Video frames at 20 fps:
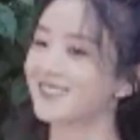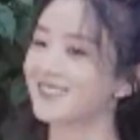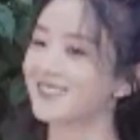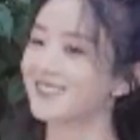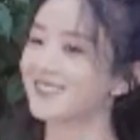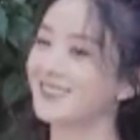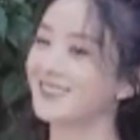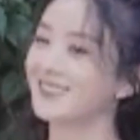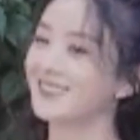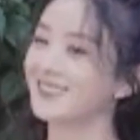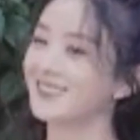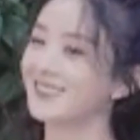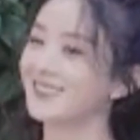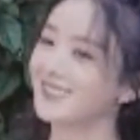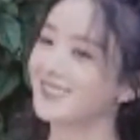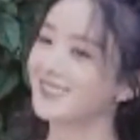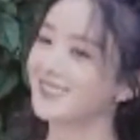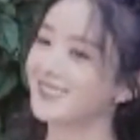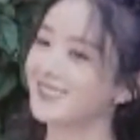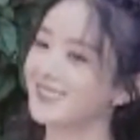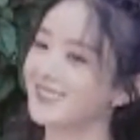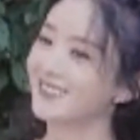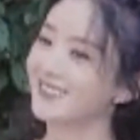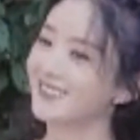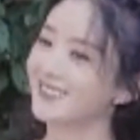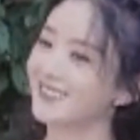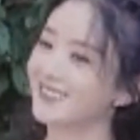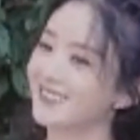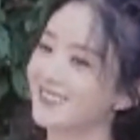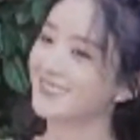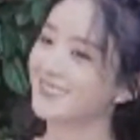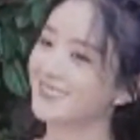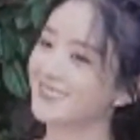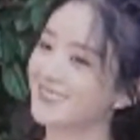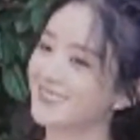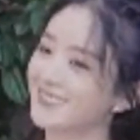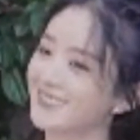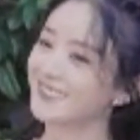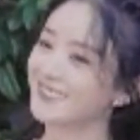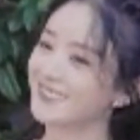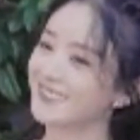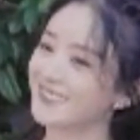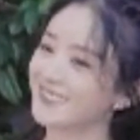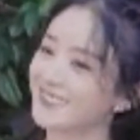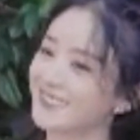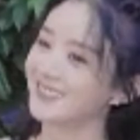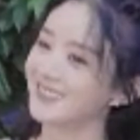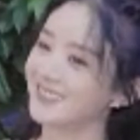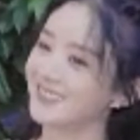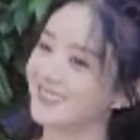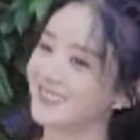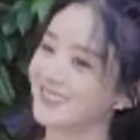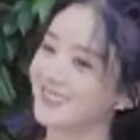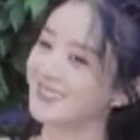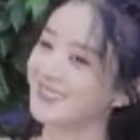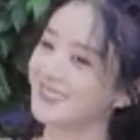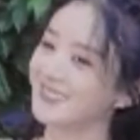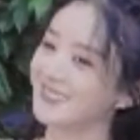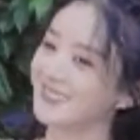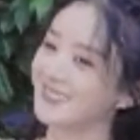Lý do khiến các fan đứng ngồi không yên đó chính